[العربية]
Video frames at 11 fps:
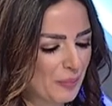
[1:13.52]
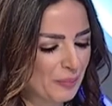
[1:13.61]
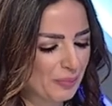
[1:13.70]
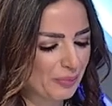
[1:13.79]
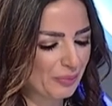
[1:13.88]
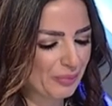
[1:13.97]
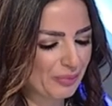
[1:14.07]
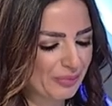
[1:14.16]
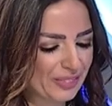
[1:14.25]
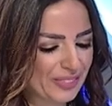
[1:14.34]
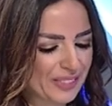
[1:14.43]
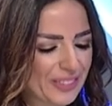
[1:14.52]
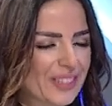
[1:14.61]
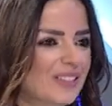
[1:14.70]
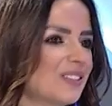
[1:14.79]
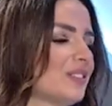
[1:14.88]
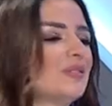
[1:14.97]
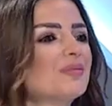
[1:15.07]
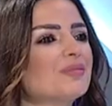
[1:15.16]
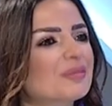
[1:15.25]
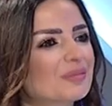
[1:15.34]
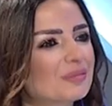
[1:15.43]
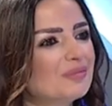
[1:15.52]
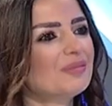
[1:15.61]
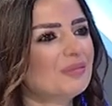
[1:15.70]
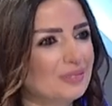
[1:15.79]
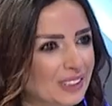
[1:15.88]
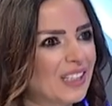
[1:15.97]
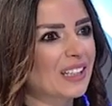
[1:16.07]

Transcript: يعني رح نشوف فيديو ولا بس يلا